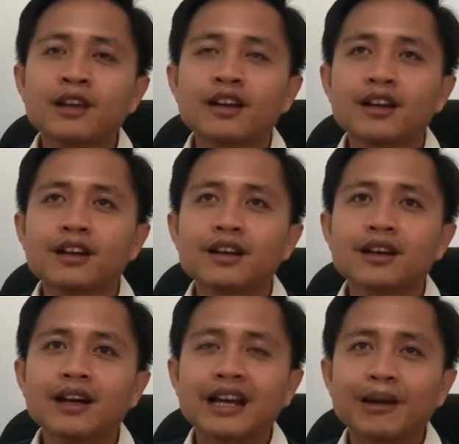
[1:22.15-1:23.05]
eh,
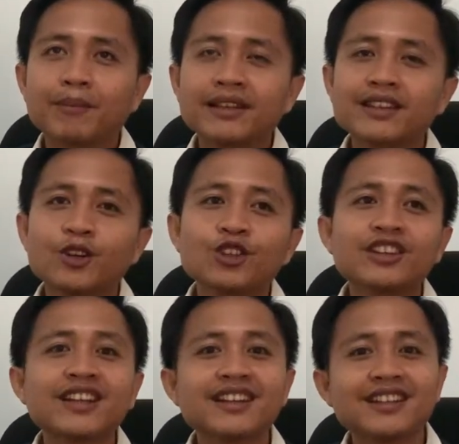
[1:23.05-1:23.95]
harapannya
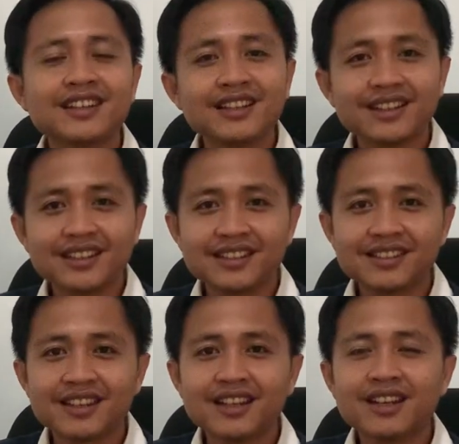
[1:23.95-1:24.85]
konten ini
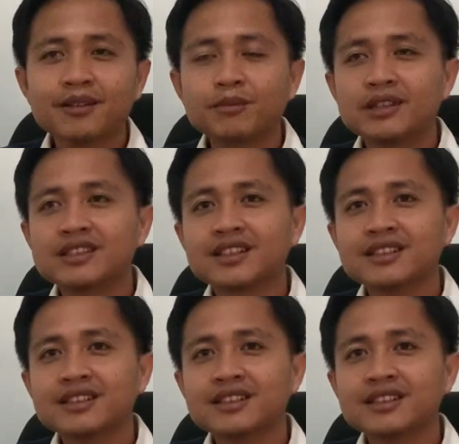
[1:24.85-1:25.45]
nantinya bisa